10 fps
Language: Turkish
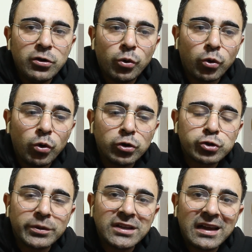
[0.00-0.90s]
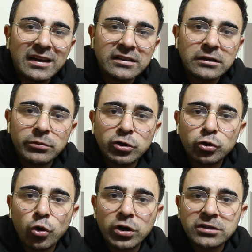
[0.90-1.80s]
O ölçme
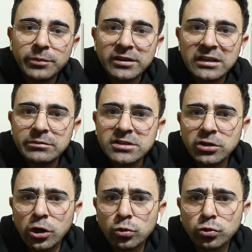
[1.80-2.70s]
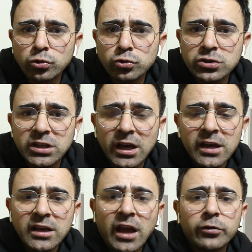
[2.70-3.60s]
değerlendirmedeki o öğretmenlerimizi niye yoruyoruz ki?
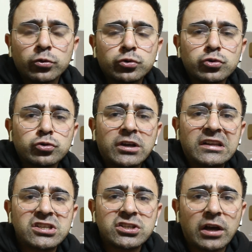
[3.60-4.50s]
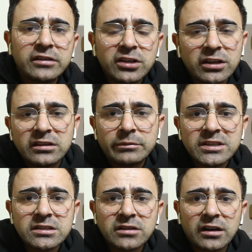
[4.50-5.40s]
Yani otursunlar hiç yanı
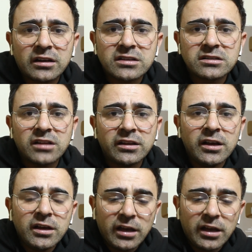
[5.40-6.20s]
yayınlamasınlar en azından.